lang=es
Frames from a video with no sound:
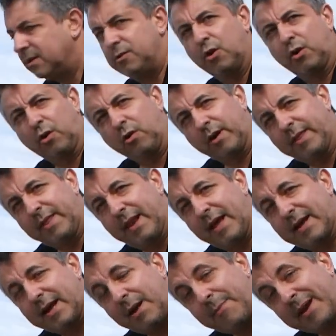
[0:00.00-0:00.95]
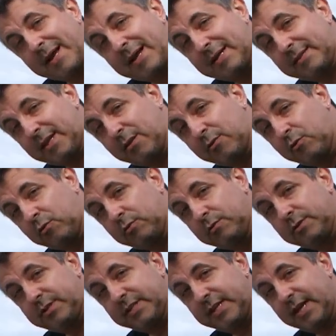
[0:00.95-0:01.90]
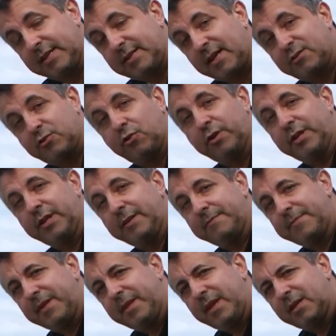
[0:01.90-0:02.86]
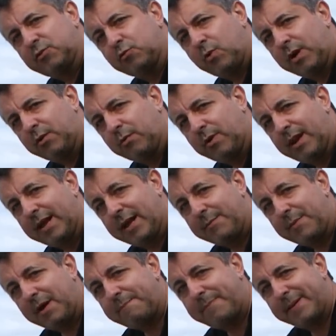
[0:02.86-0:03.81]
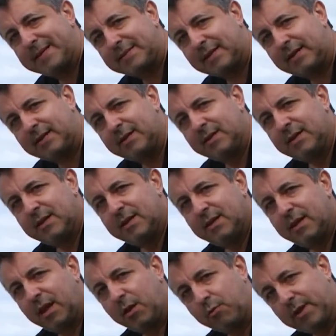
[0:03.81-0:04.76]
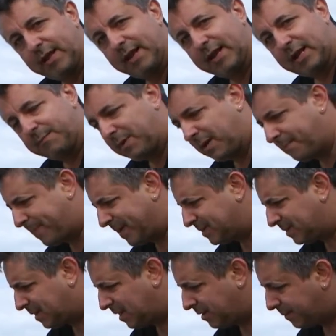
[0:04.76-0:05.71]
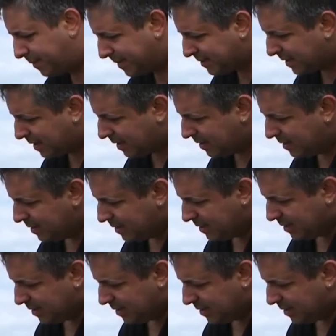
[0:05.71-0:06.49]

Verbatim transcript: Yo creo que de las cámaras que tengo, si esta Sony EX1 no es la que más pesa, es una de las que más pesa, debe pesar